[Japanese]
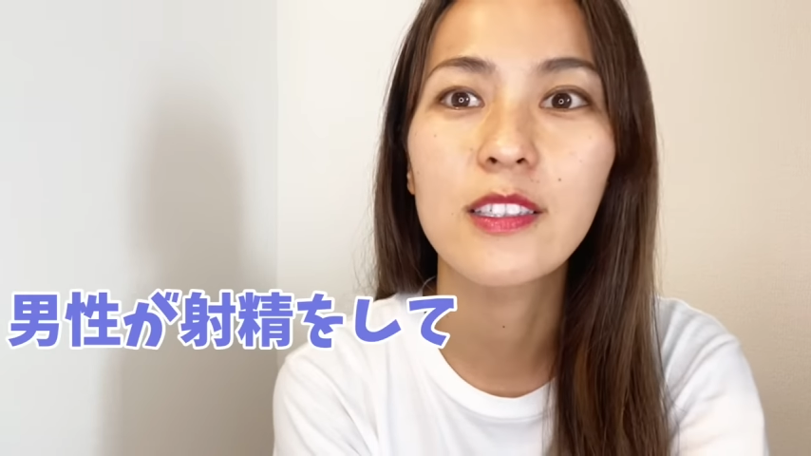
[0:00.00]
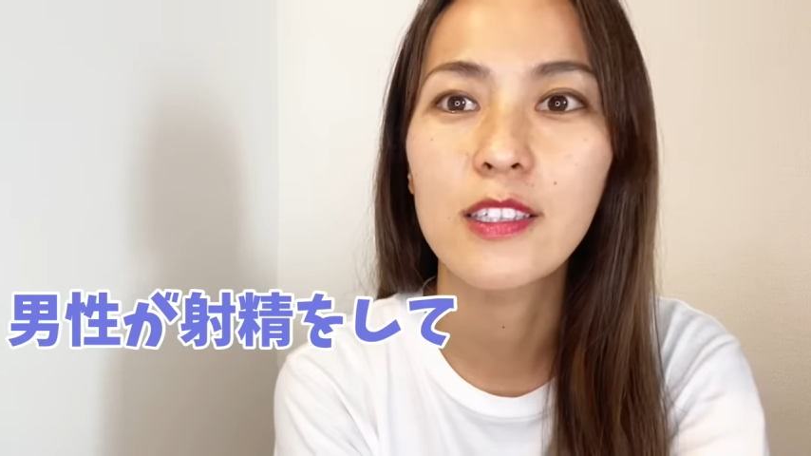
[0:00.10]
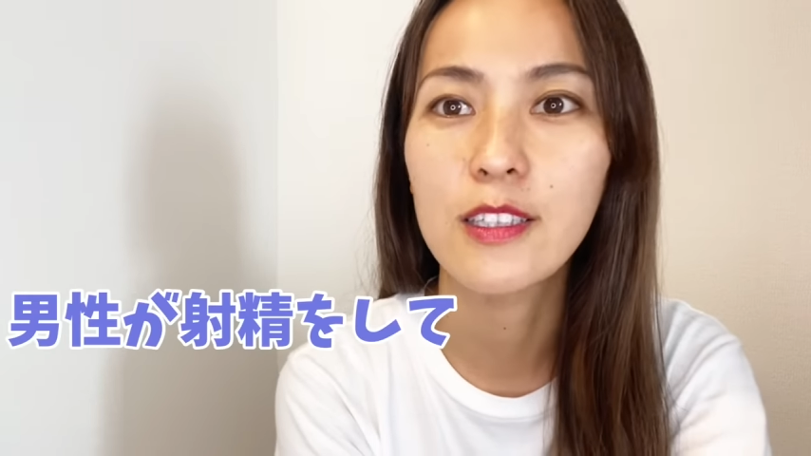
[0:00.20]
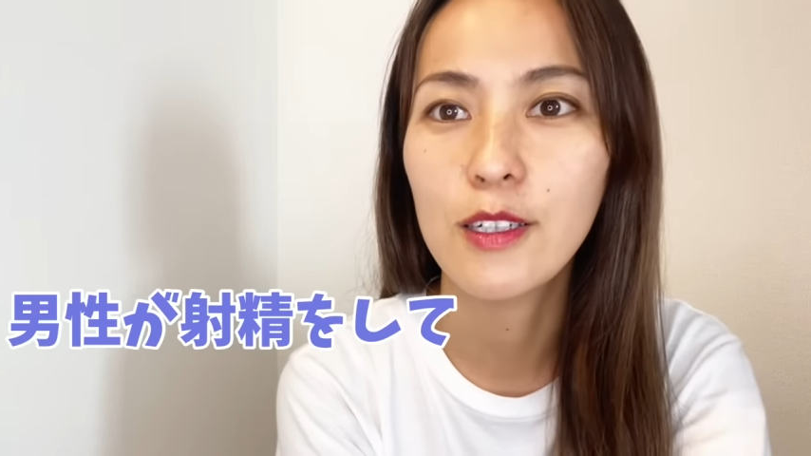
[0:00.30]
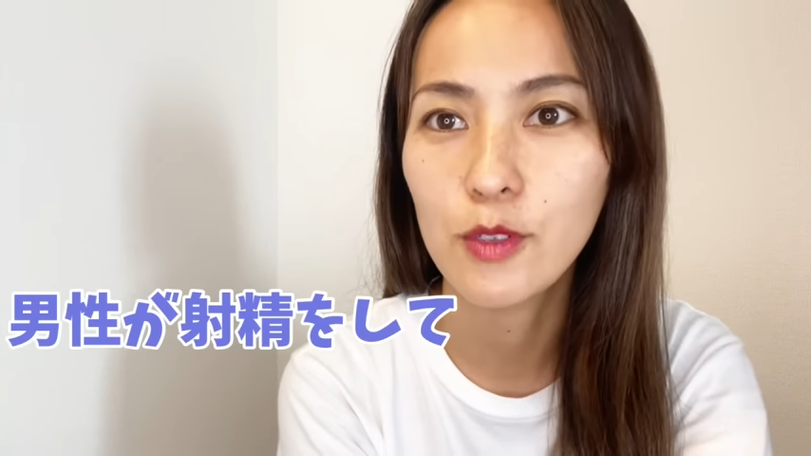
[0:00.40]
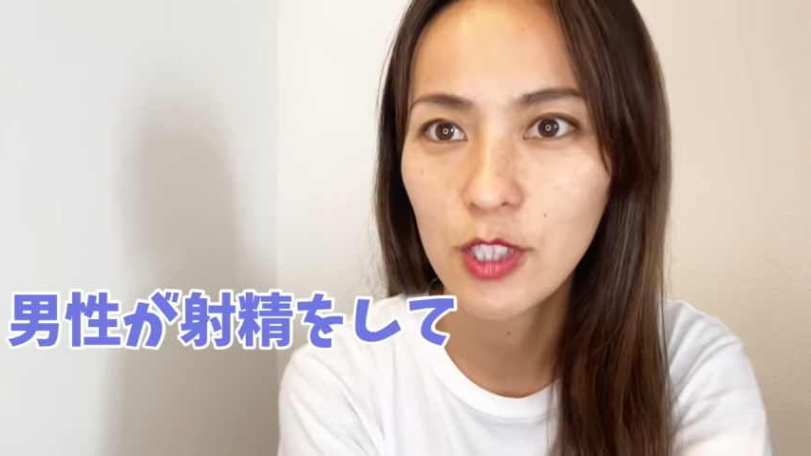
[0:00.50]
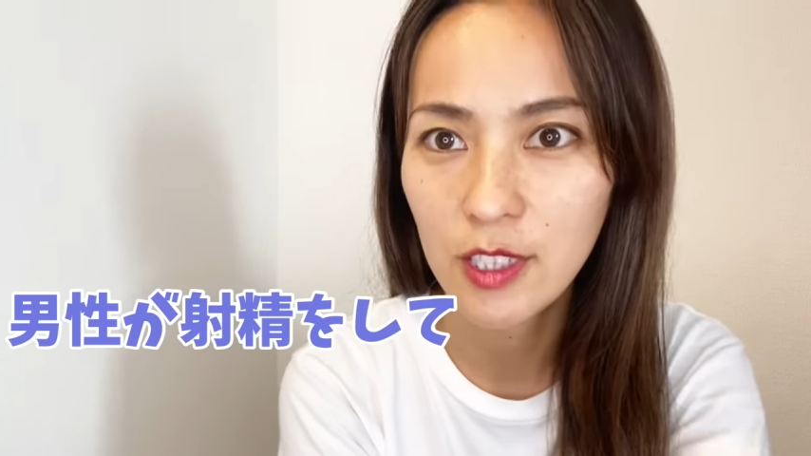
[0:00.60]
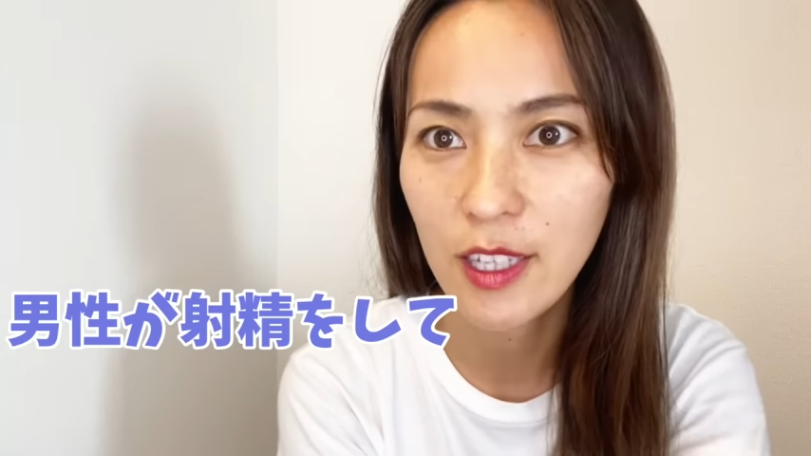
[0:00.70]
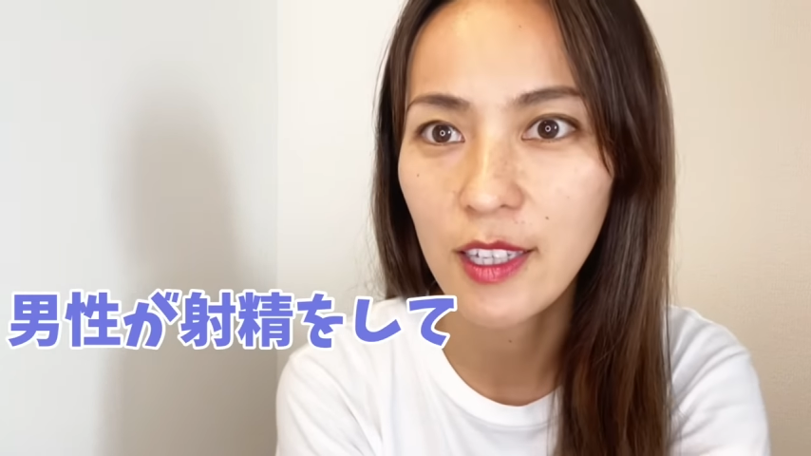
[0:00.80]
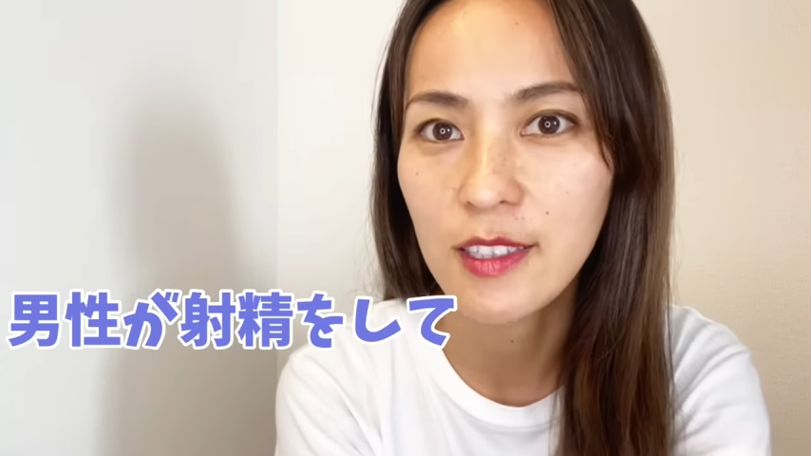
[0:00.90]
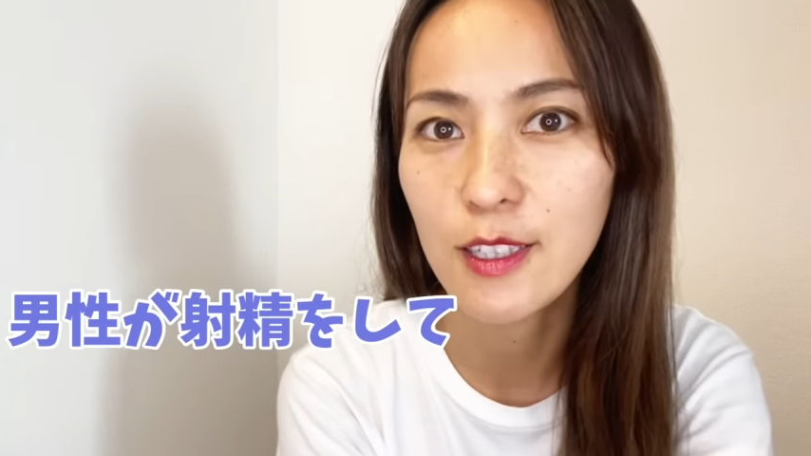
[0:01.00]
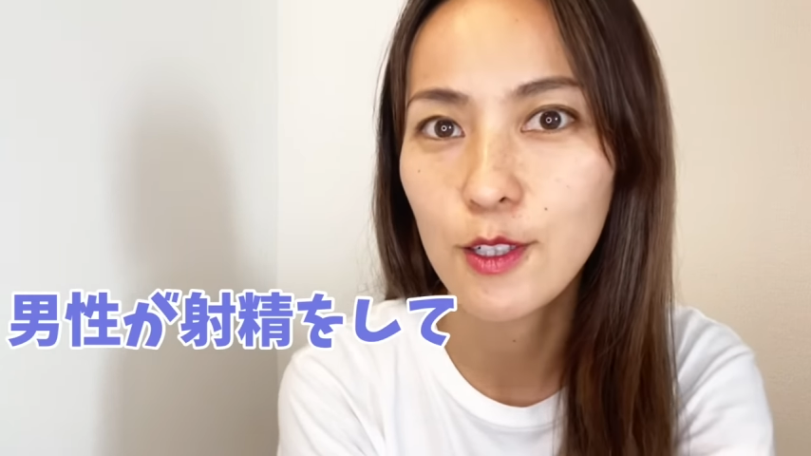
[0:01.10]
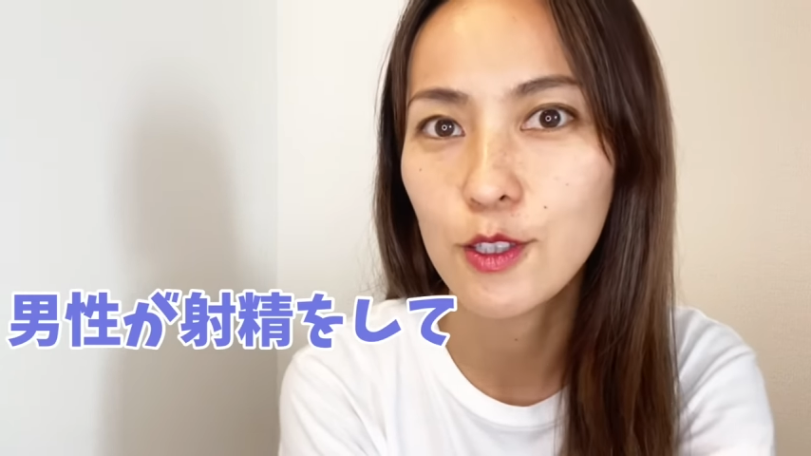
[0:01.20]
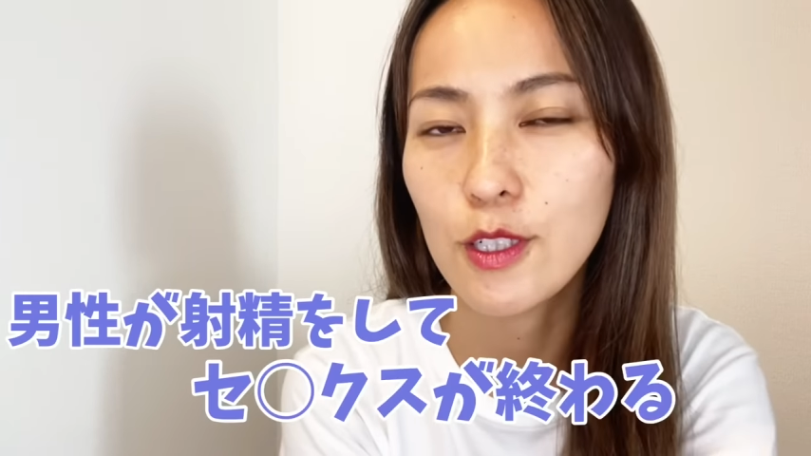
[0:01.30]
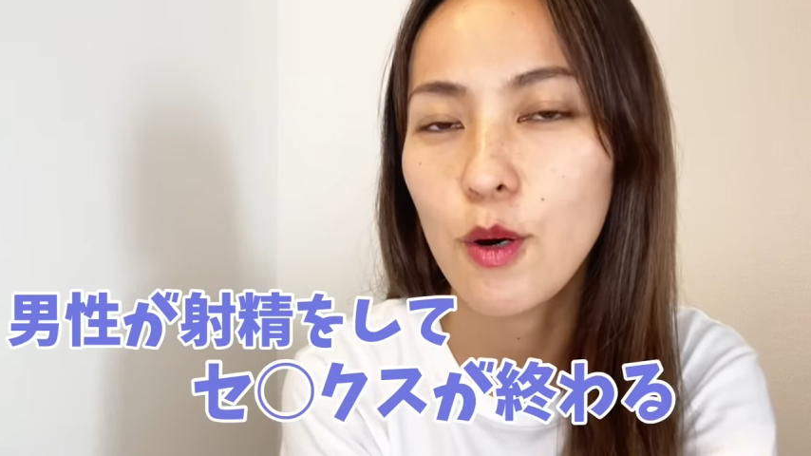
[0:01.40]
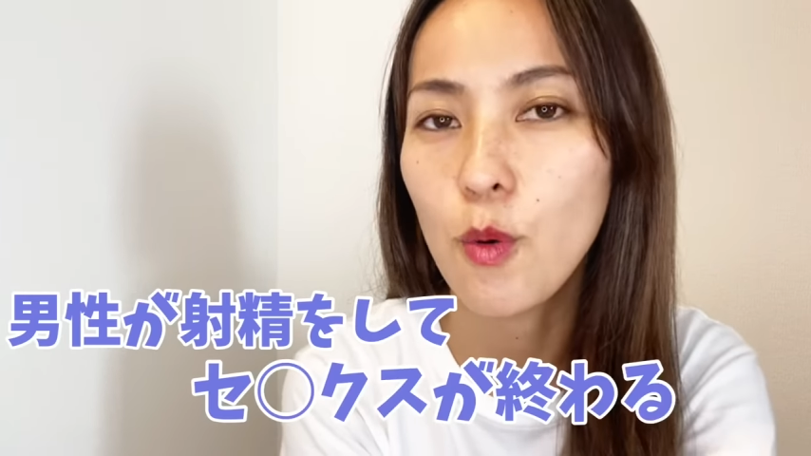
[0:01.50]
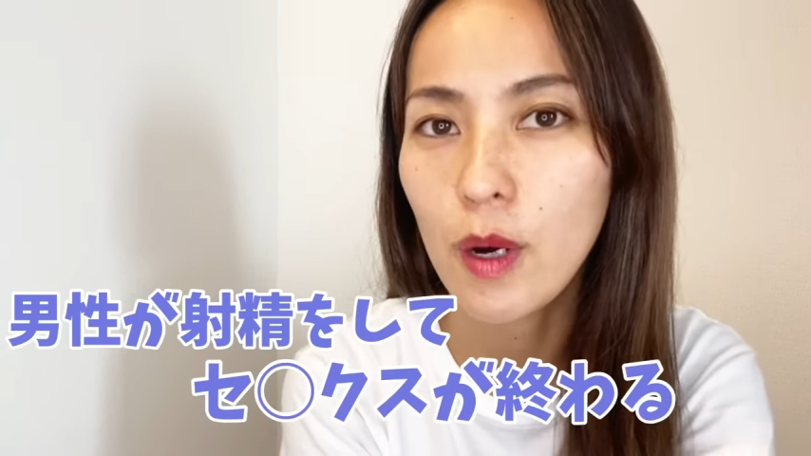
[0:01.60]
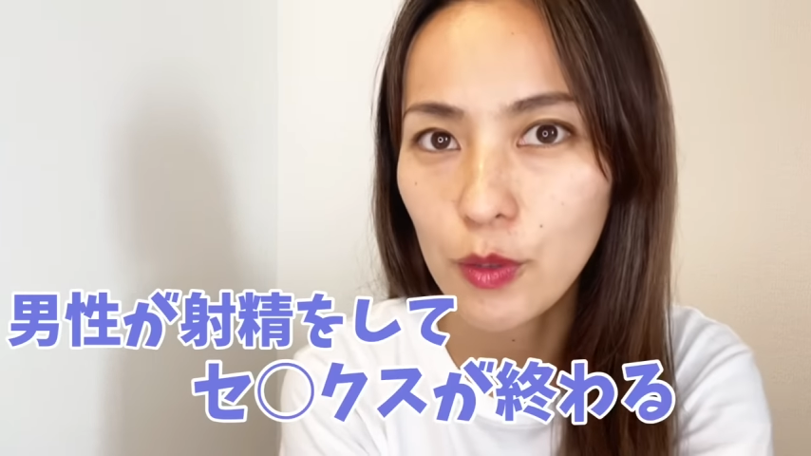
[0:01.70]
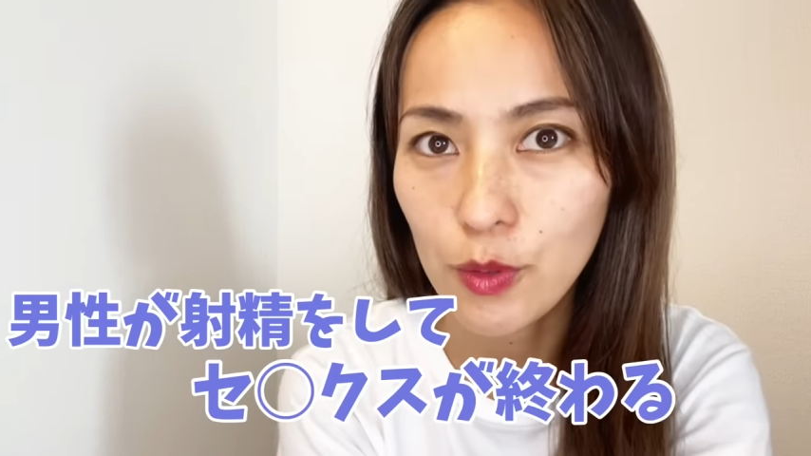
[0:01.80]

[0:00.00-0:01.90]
射精をしてセックスが終